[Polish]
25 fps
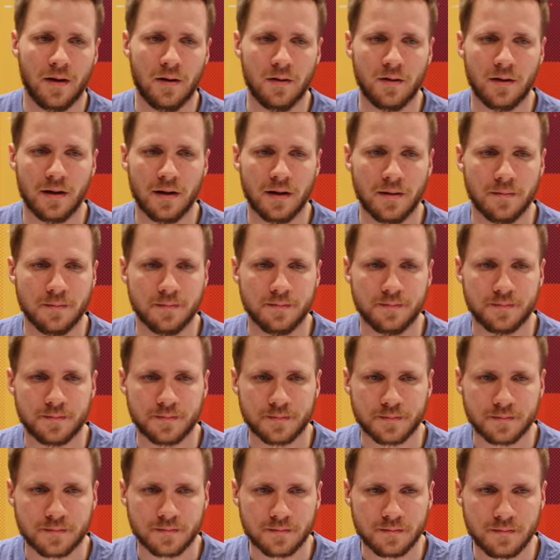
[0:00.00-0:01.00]
OK
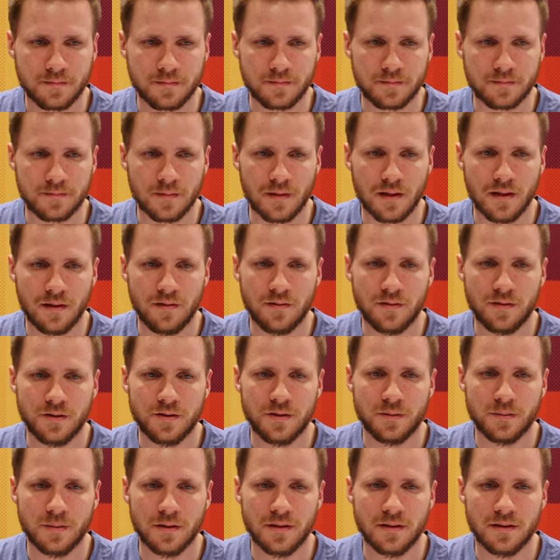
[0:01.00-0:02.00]
i
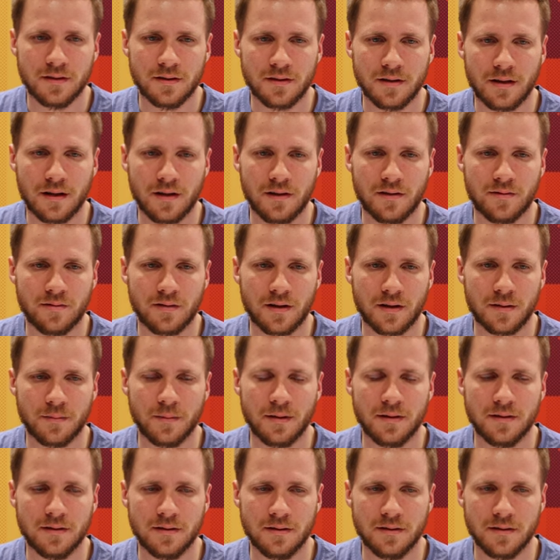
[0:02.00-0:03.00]
widzimy te
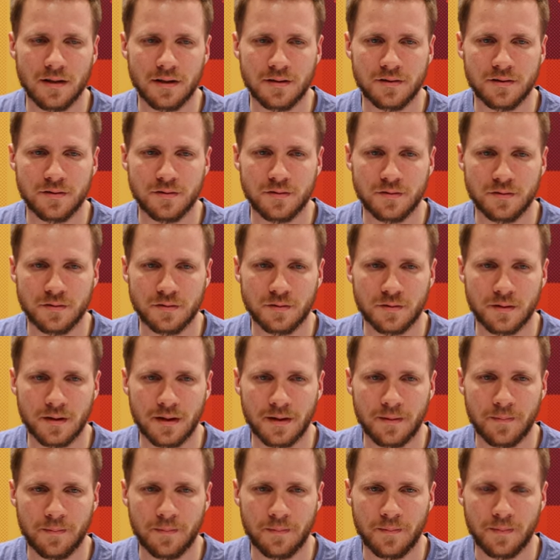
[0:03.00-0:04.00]
fragmenty tekstów,
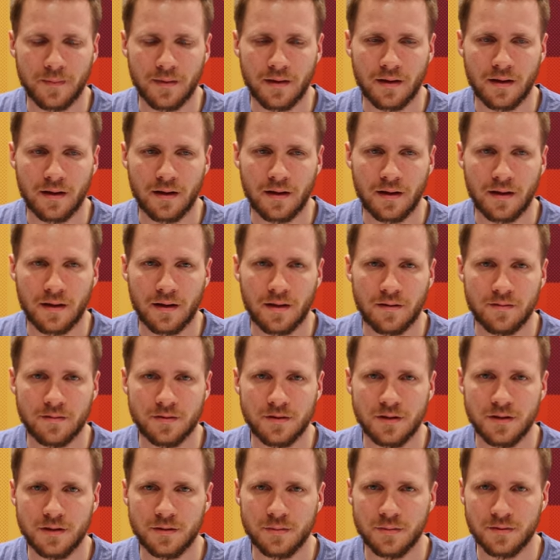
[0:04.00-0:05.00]
które
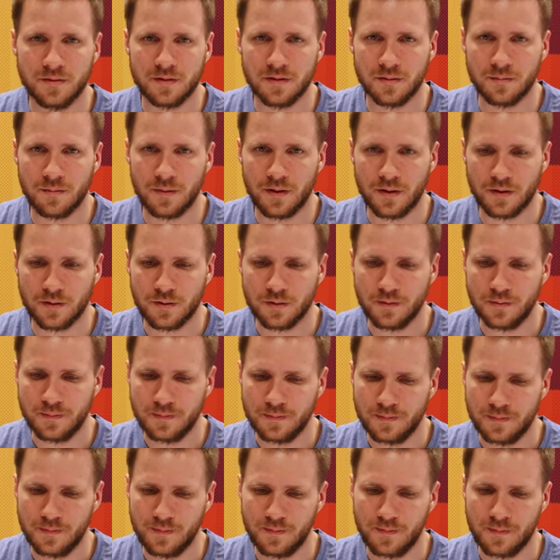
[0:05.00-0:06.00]
widzieliśmy w tym
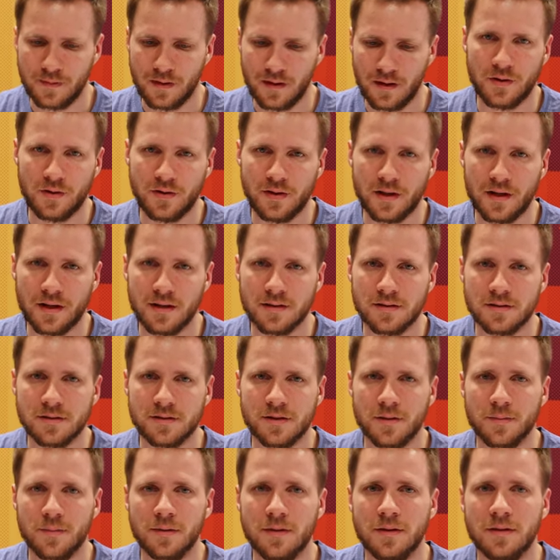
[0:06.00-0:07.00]
pliku. No i
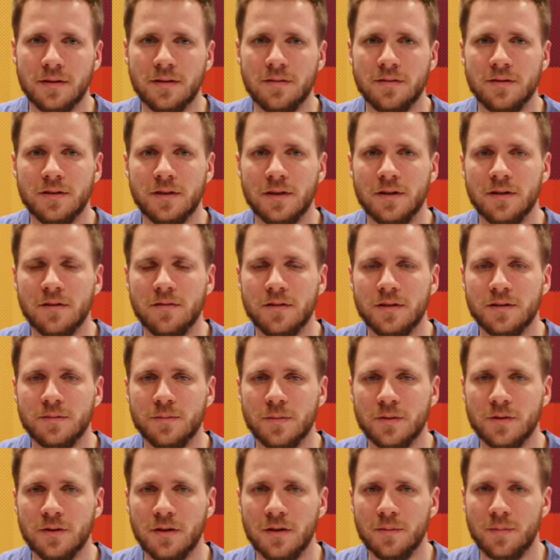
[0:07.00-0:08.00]
teraz, żeby
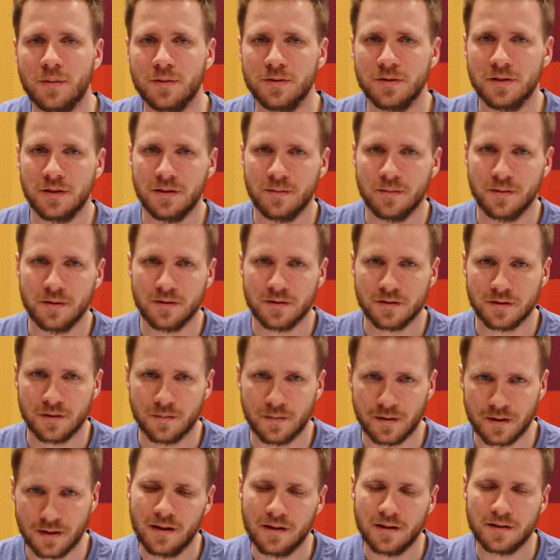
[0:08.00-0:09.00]
wytrenować model, podzielimy to
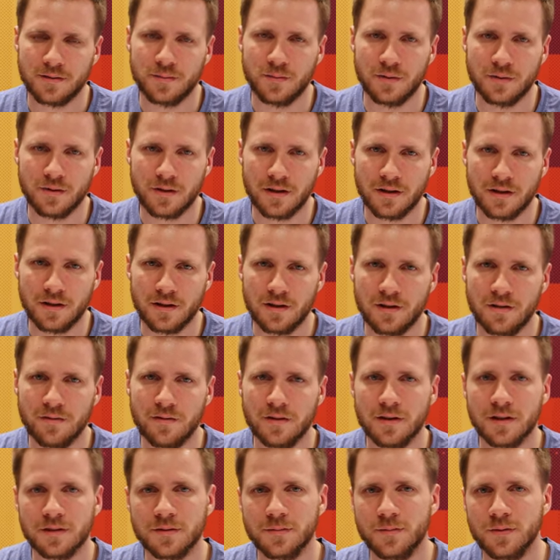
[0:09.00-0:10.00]
sobie na zbiór
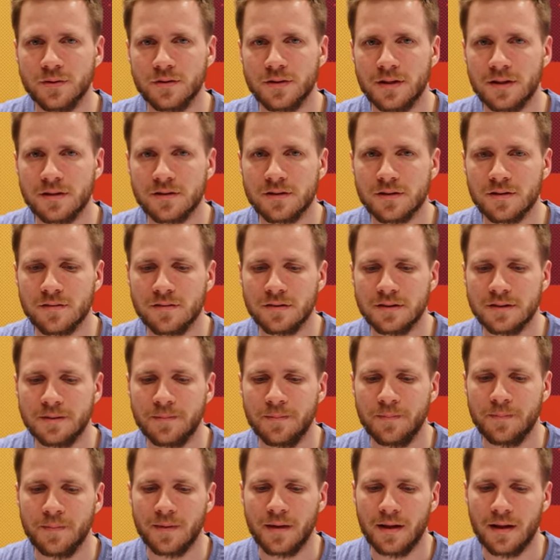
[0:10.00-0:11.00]
treningowy, na zbiór
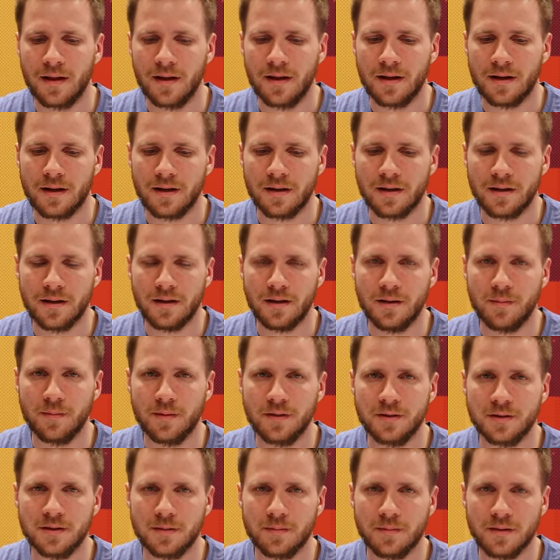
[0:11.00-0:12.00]
testowy i
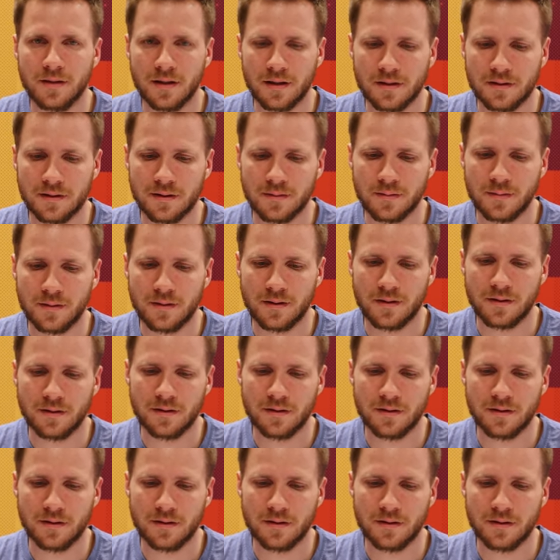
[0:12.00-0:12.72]
będziemy na tym